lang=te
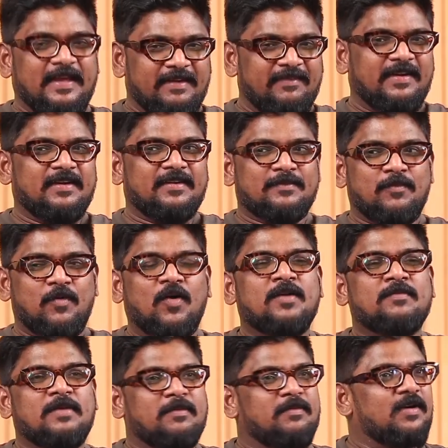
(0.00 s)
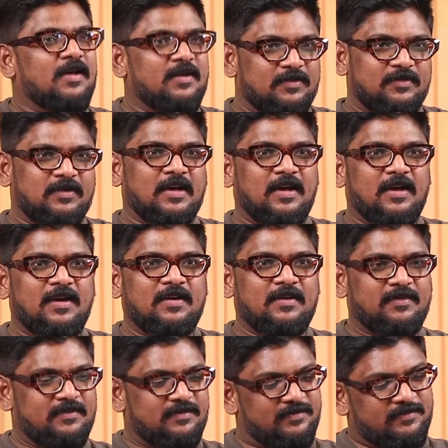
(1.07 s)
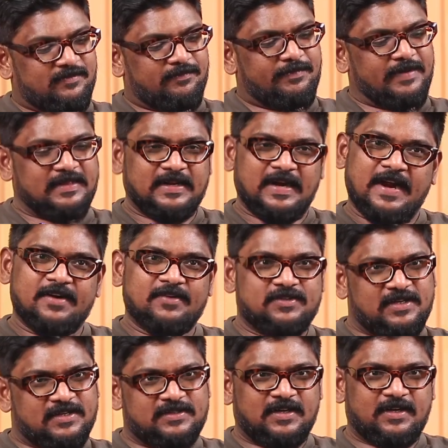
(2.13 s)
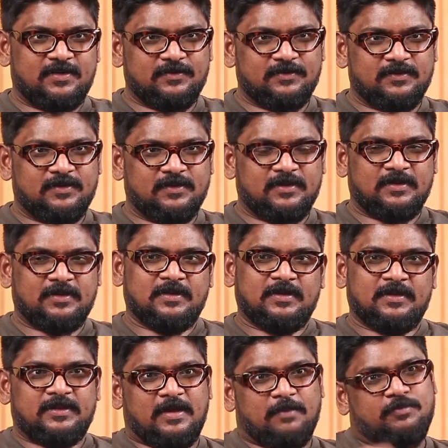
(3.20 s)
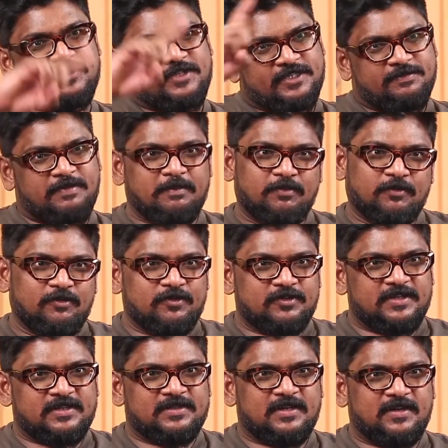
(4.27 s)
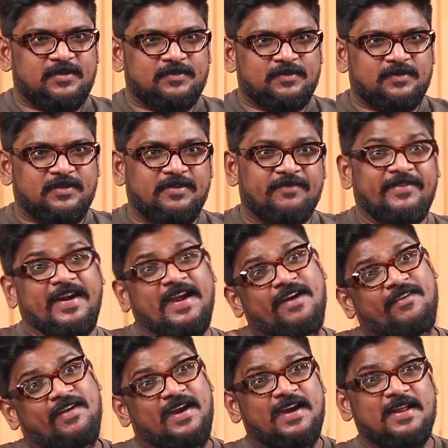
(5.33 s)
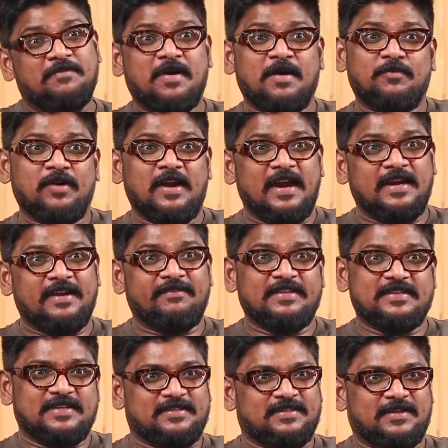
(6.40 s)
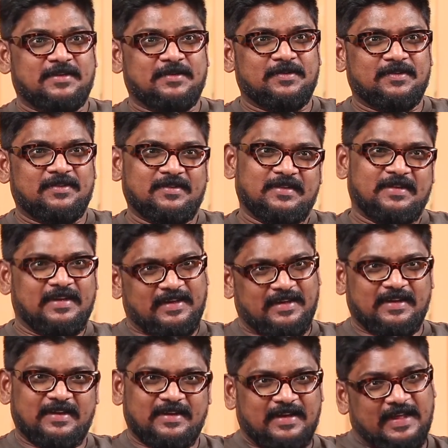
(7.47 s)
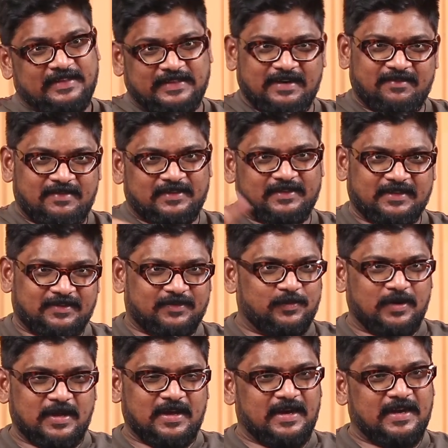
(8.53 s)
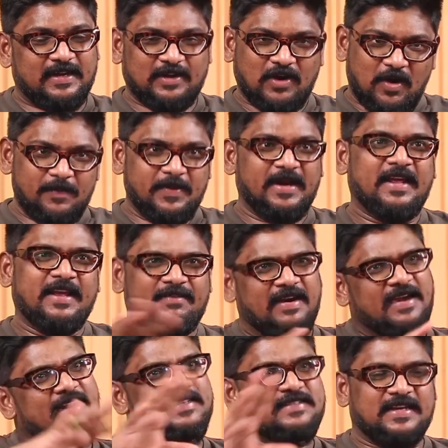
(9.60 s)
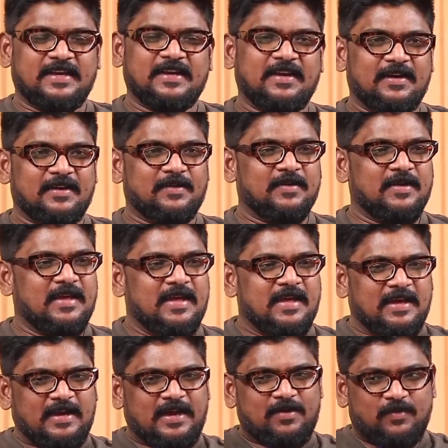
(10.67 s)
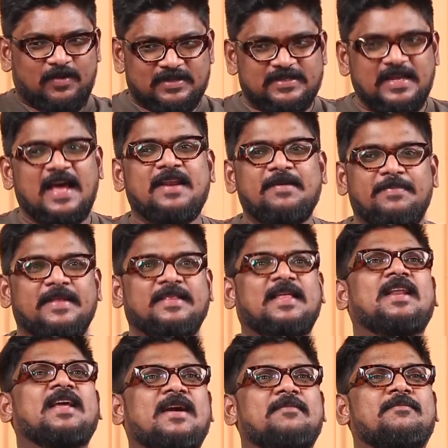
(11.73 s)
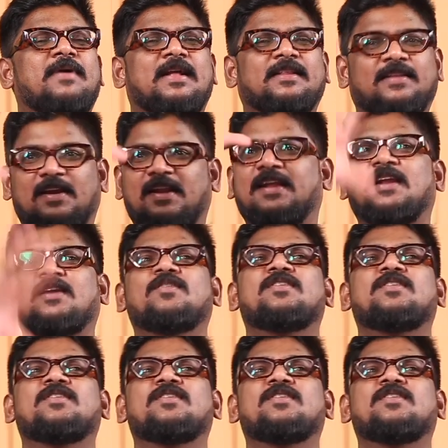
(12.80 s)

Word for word: ఈవెన్ మోహన్ బాబు గారు కూడా పెద్దరాయుడు చేశాడు తప్పు చేసి పప్పు కూడా చేశాడు వీడేవడండి బాబు లాంటివి చేశాడు ఆ తర్వాత కూడా అంటే కామెడీ ఇవన్నీ చేయగలరు కానీ ఒకసారి పెద్దరికం పాత్రలు